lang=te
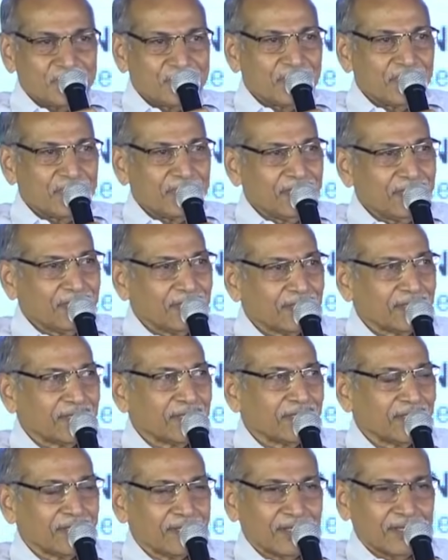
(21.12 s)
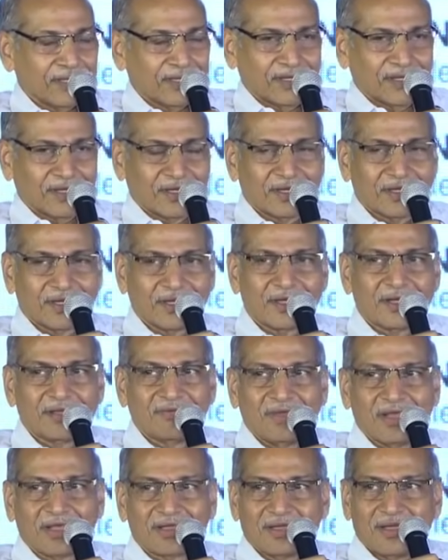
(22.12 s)
గురించి
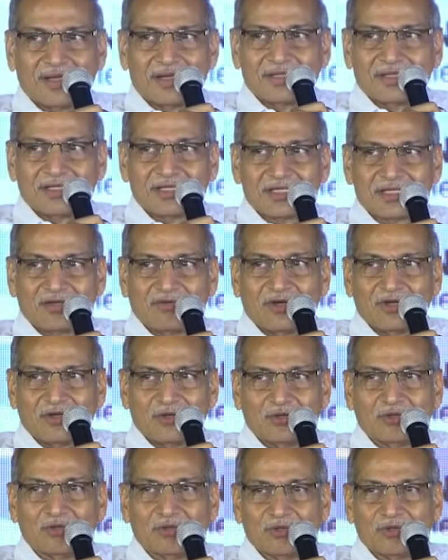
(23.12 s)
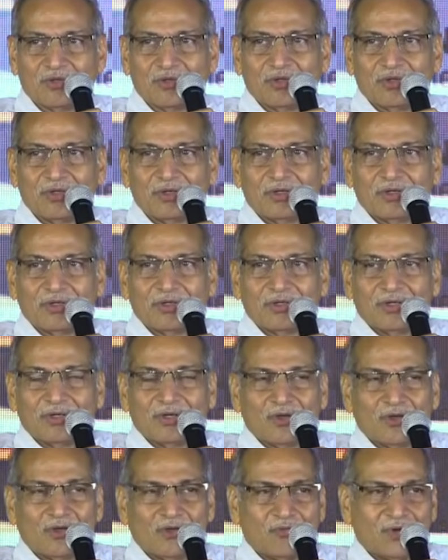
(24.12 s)
రకరకాల వ్యాఖ్యానాలు చేసిన వాళ్ళు
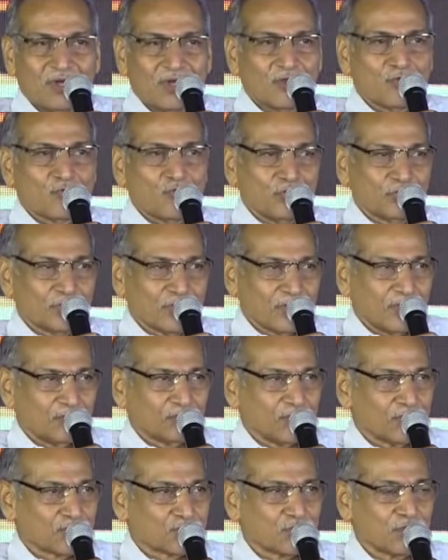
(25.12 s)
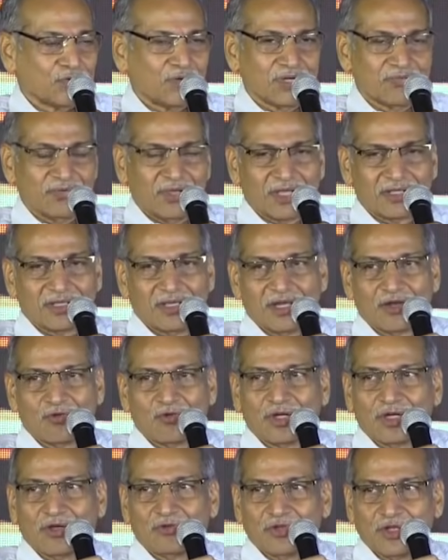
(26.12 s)
వాళ్ళలో కొంత నాకు తెలుసు వాళ్ళ
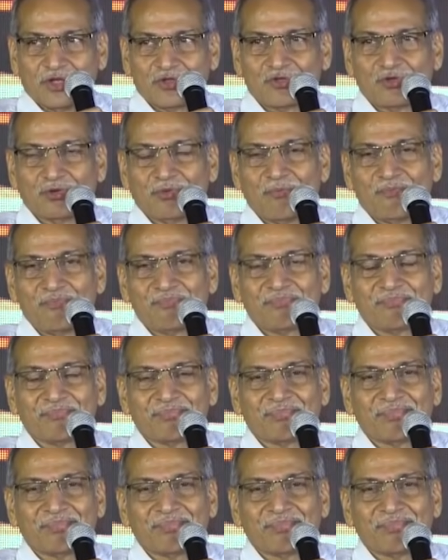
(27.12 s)
వ్యాఖ్యానాలు కూడా నాకు తెలుసు